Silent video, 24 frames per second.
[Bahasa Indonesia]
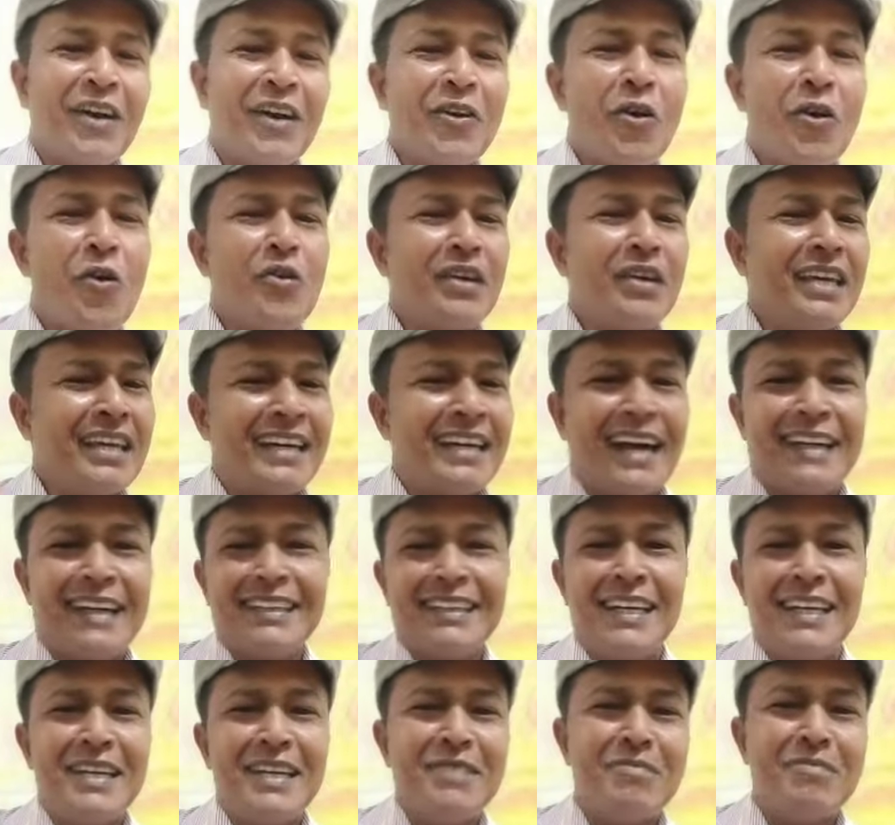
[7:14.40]

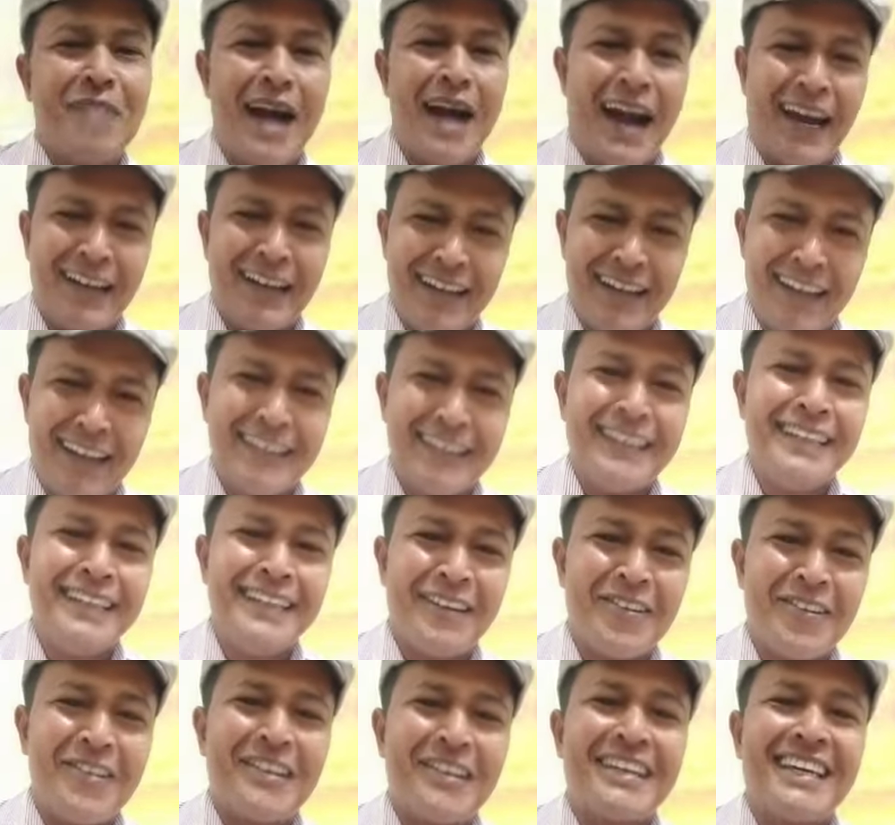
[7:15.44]
Logikanya di mana ini?
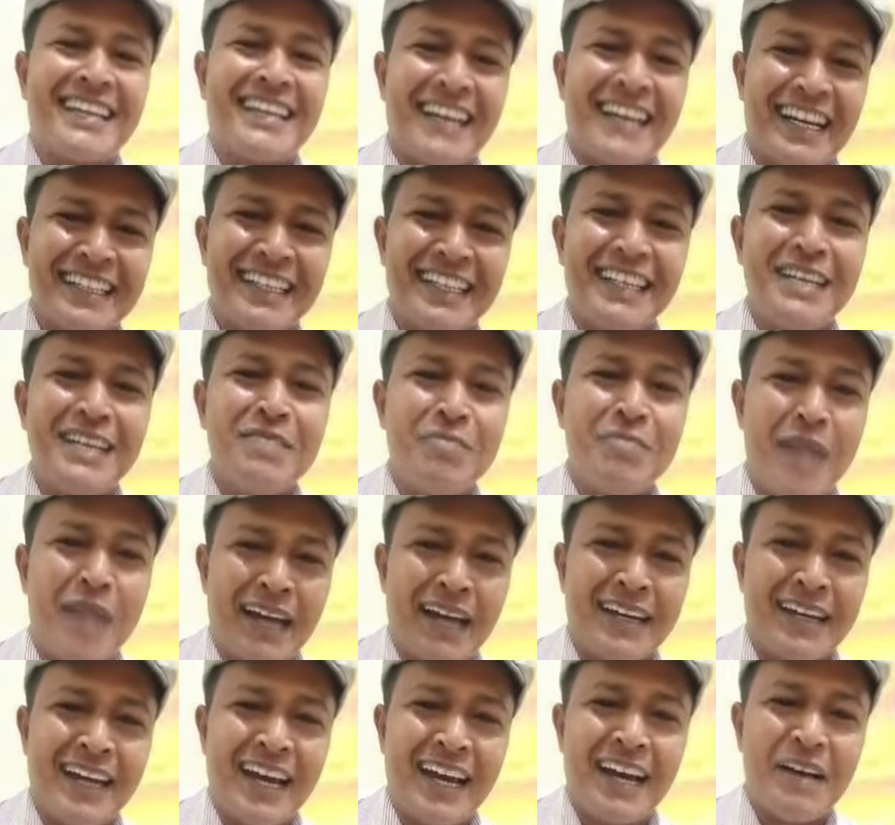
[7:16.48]
Logikanya di
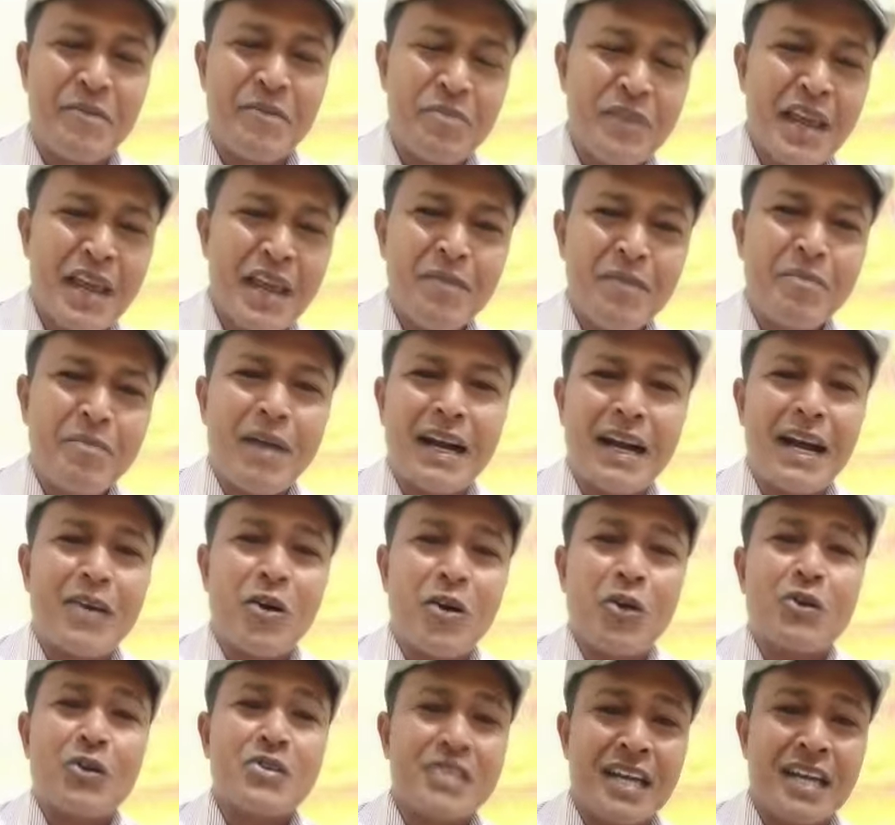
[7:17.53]
mana? Maka
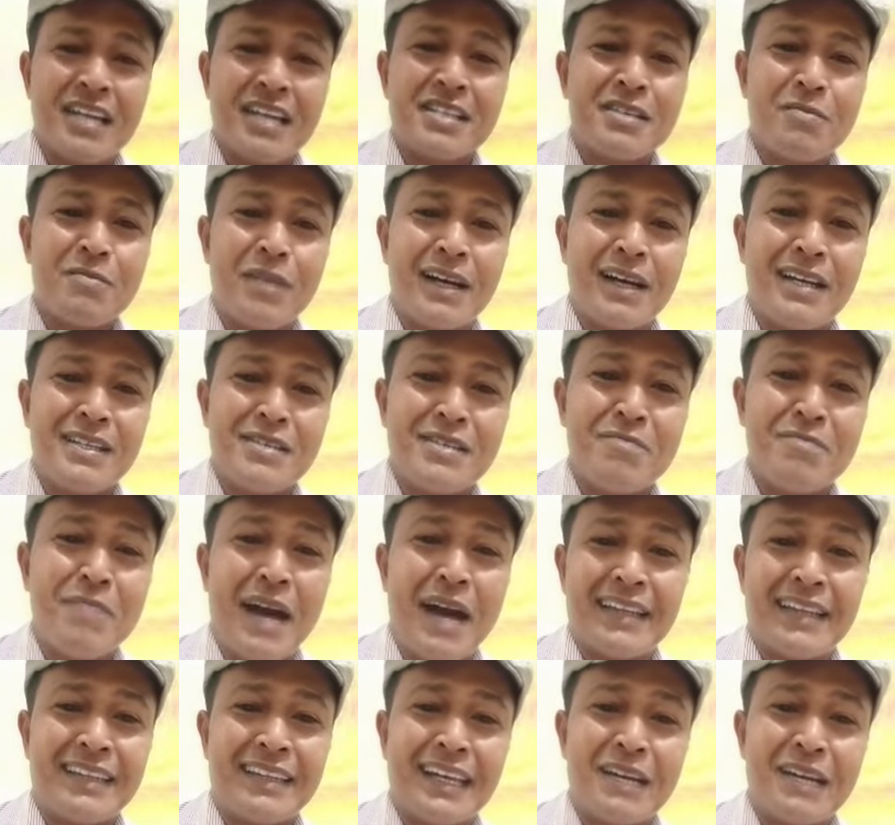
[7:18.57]
kalau saya sebagai
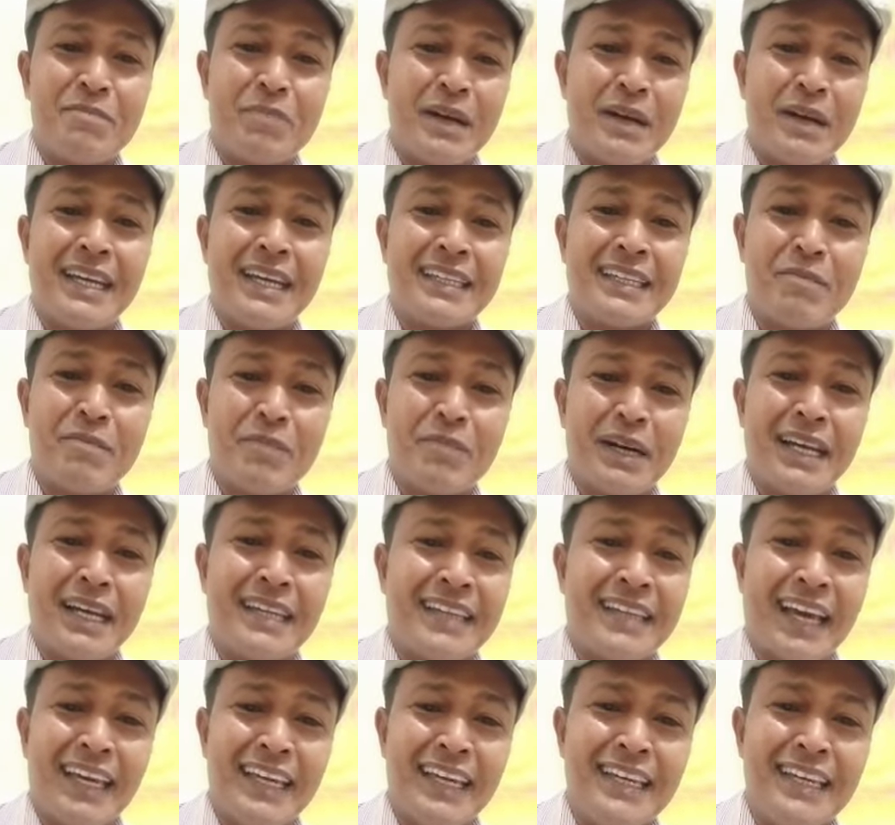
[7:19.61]
jemaat dari
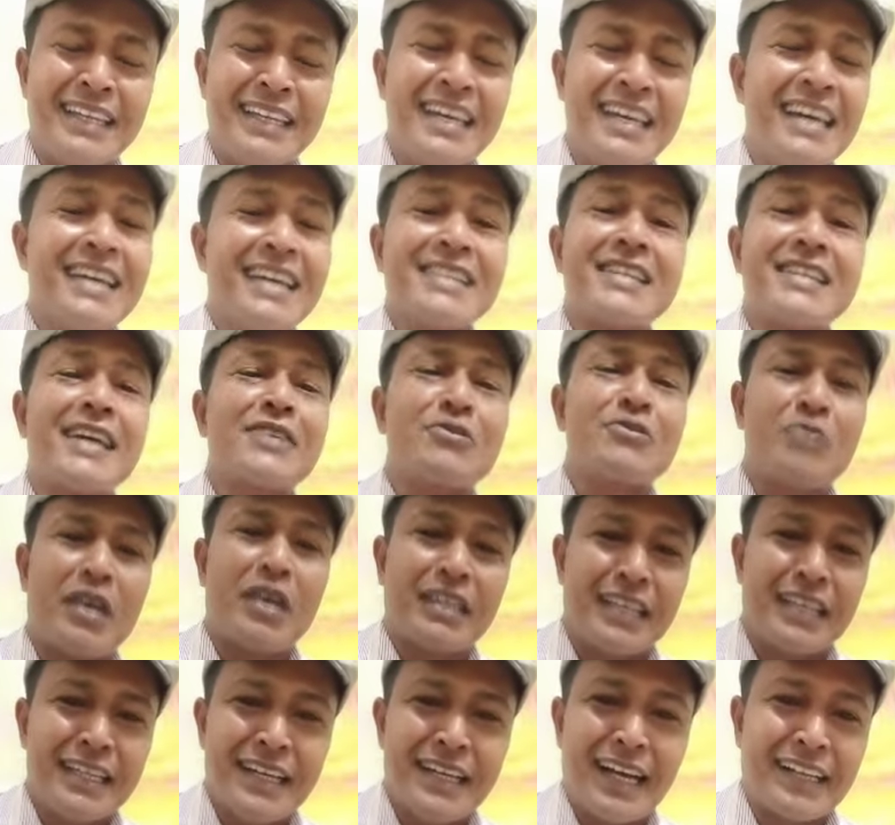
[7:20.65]
pendeta-pendeta ini, saya sudah
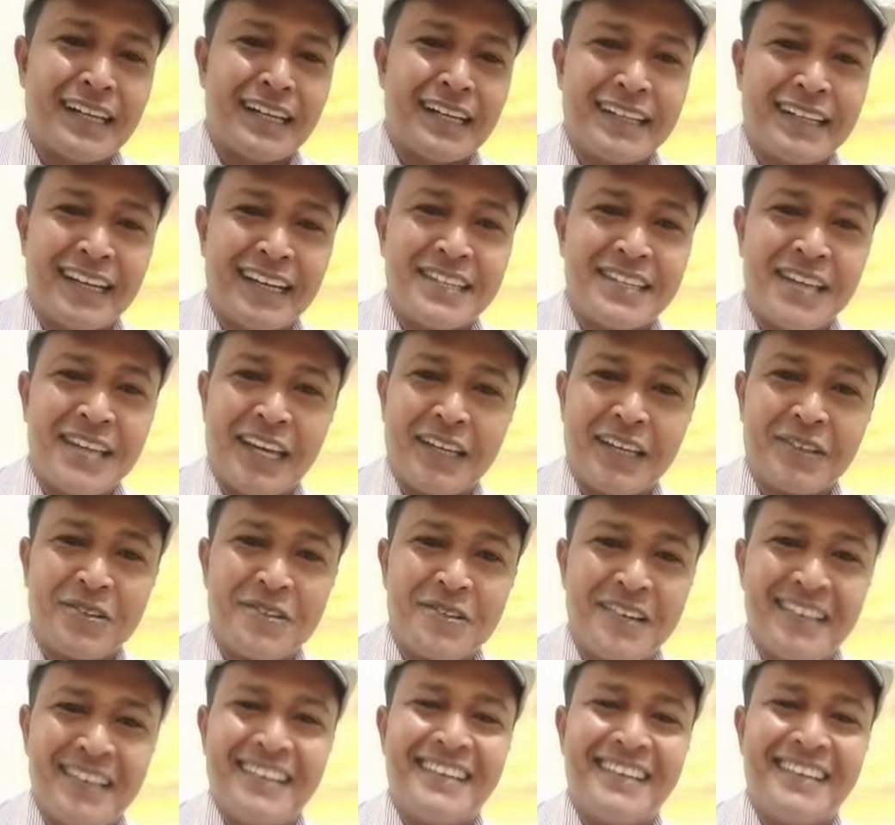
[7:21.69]
tinggalkan gereja itu.